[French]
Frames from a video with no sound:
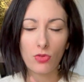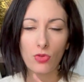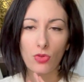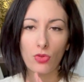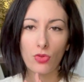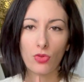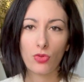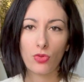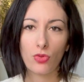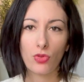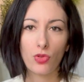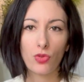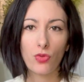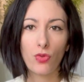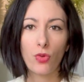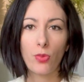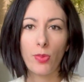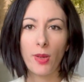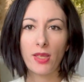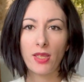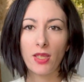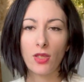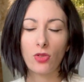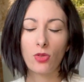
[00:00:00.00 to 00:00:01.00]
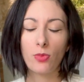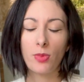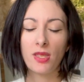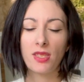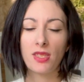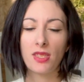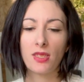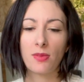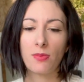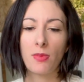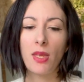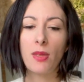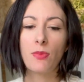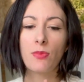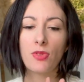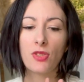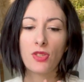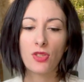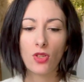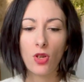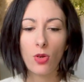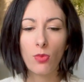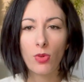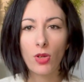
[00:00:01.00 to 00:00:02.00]
je ne veux pas dire de bêtises, mais il me
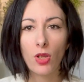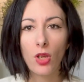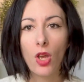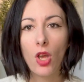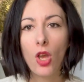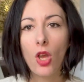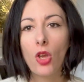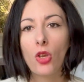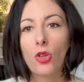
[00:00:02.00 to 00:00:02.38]
semble